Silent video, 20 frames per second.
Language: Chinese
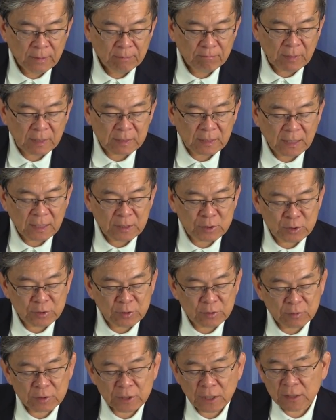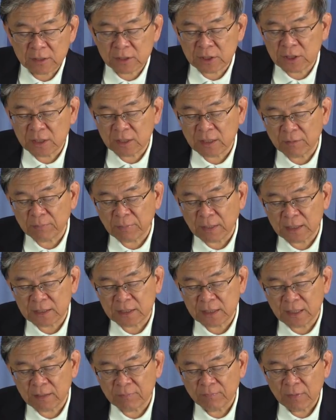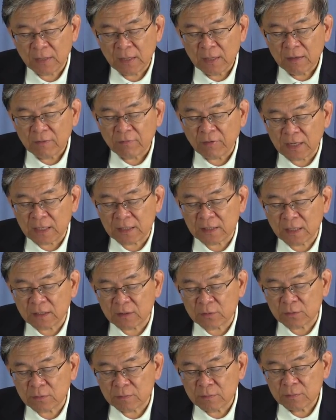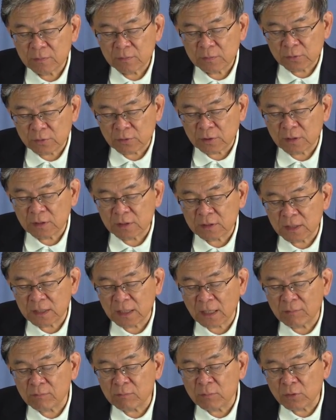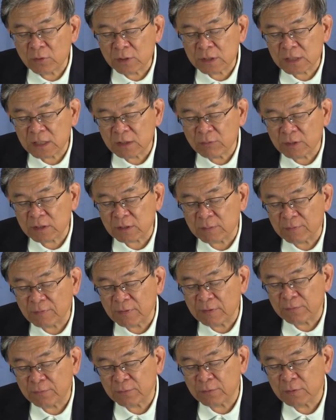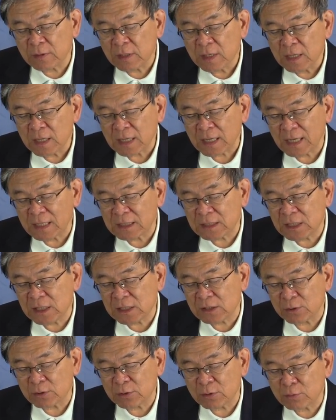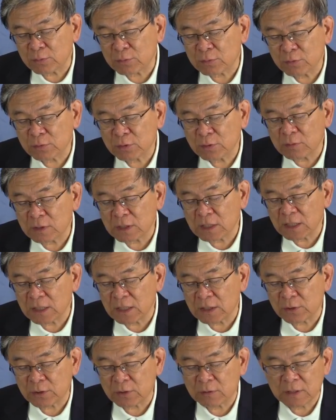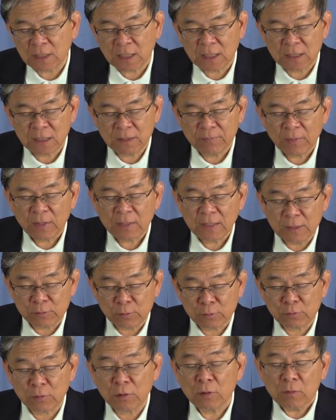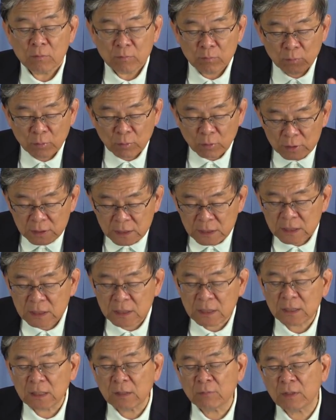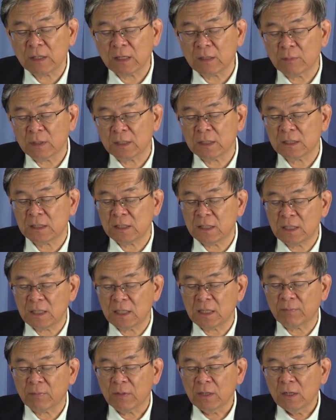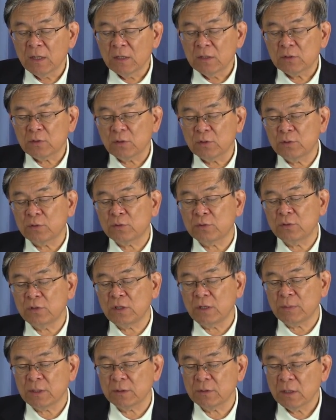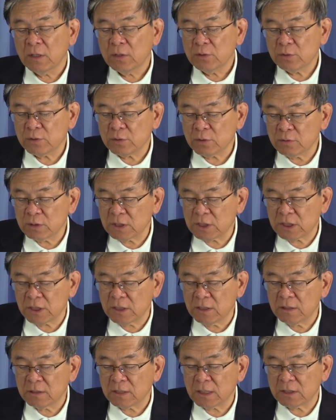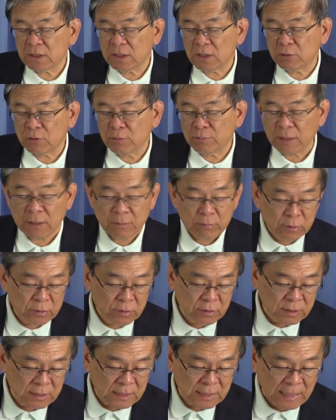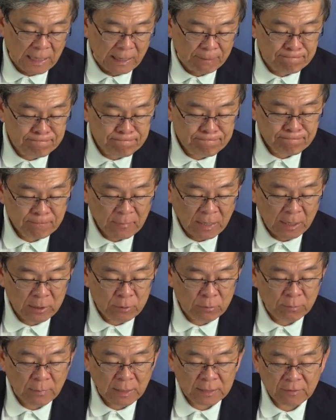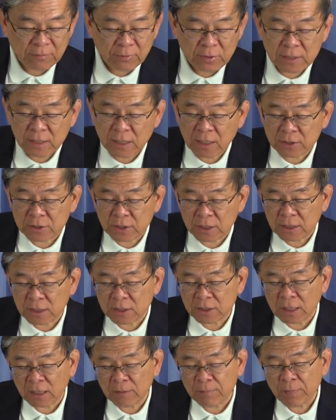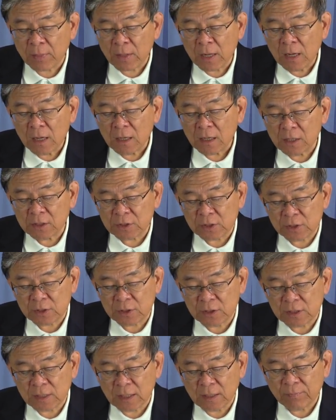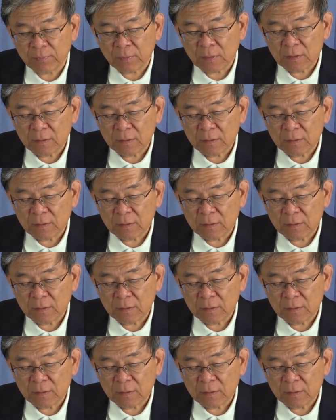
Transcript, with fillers: 马太19章7到8节，法利赛人说：“这样摩西为什么吩咐给妻子休书就可以休她呢？”耶稣说：“摩西因为你们的心硬，所以许你们休妻，但起初并不是这样。”还有马太福音第22章24节，